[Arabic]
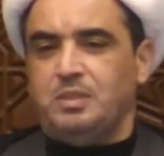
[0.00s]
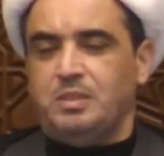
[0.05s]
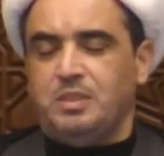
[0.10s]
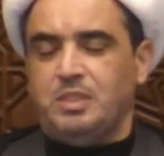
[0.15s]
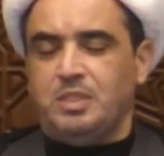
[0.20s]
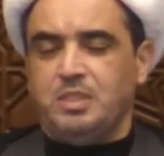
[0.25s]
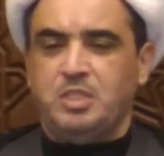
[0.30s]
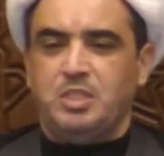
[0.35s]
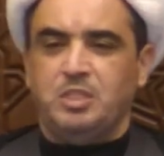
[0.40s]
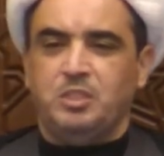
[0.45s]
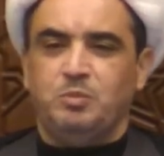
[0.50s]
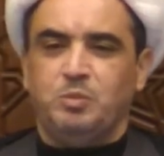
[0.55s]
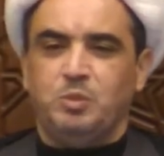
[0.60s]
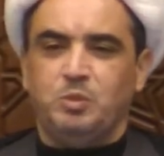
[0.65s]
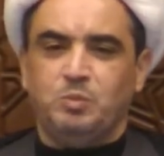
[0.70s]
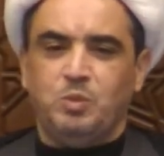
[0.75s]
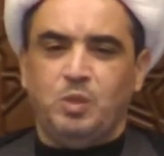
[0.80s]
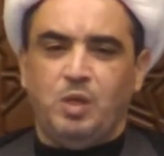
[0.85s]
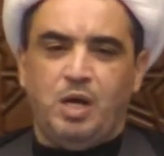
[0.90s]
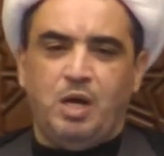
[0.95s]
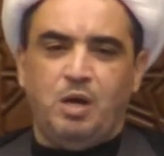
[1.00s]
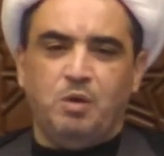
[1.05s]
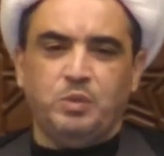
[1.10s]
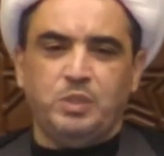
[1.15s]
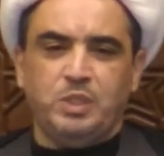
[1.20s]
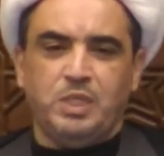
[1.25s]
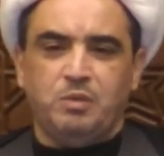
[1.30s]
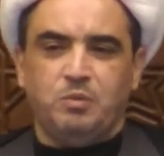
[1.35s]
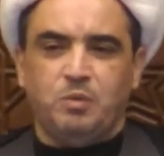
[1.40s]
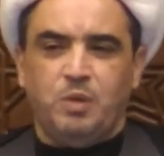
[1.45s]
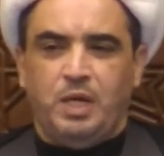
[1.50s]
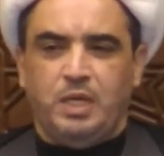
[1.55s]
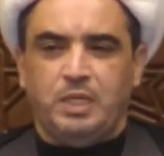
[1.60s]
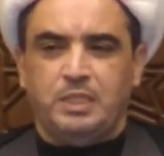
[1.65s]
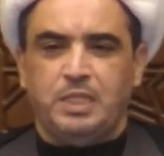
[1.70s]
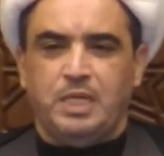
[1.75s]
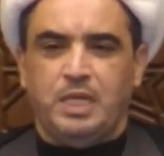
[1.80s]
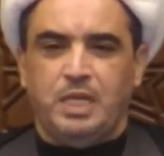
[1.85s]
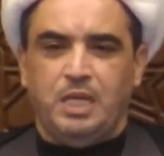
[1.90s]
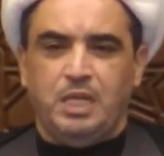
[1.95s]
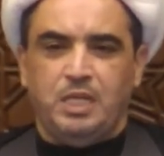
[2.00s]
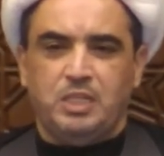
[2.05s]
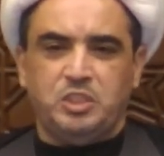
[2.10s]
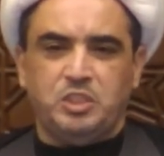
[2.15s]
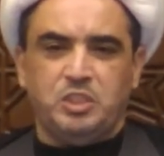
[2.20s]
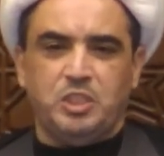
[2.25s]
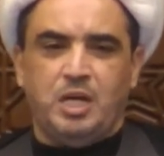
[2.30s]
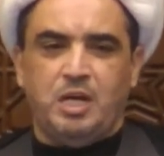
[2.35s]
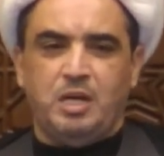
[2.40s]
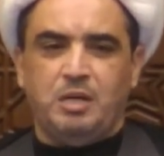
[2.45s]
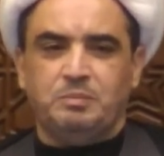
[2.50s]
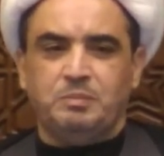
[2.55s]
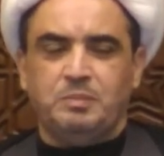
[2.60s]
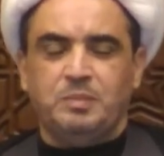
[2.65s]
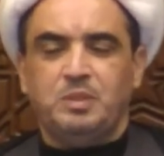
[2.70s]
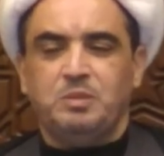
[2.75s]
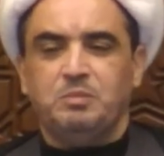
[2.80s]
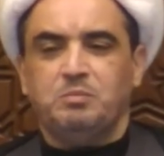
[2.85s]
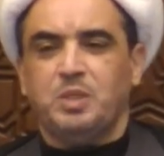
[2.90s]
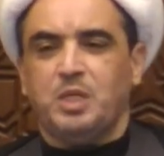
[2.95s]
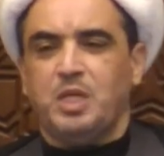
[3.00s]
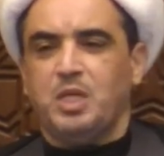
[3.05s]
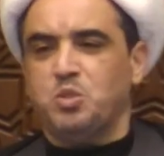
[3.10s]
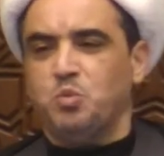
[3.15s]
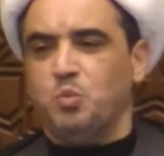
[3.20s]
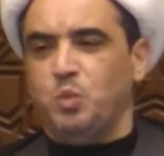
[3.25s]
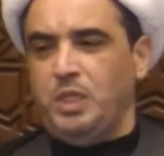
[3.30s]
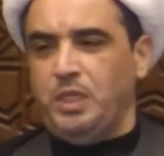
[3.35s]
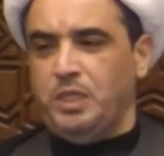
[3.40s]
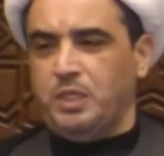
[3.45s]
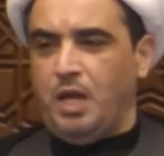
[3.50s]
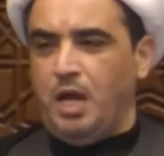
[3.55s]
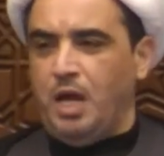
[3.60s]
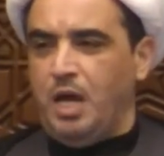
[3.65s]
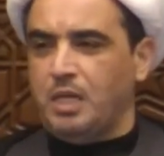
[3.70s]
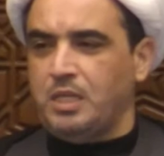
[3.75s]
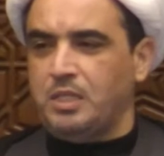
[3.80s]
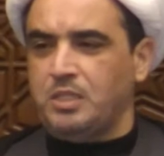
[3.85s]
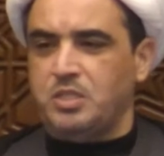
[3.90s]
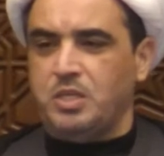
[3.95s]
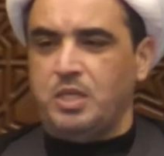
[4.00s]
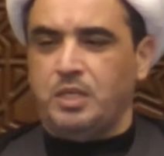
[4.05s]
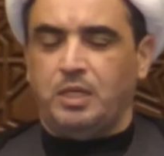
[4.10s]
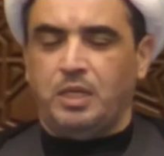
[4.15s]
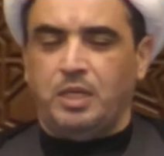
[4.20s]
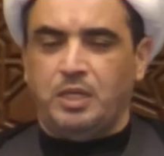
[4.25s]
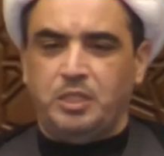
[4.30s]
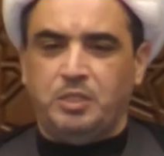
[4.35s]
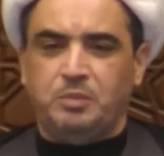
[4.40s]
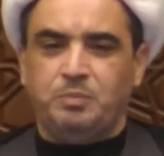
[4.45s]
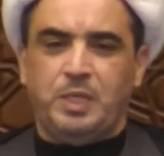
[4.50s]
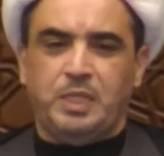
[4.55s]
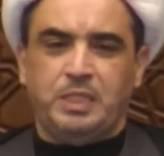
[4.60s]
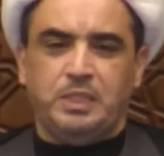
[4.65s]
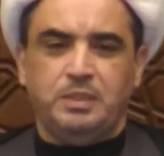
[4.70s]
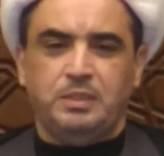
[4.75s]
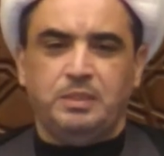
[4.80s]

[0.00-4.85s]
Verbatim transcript: يزيد بن معاويه وعد اهل الشام بغزو العراق قريبا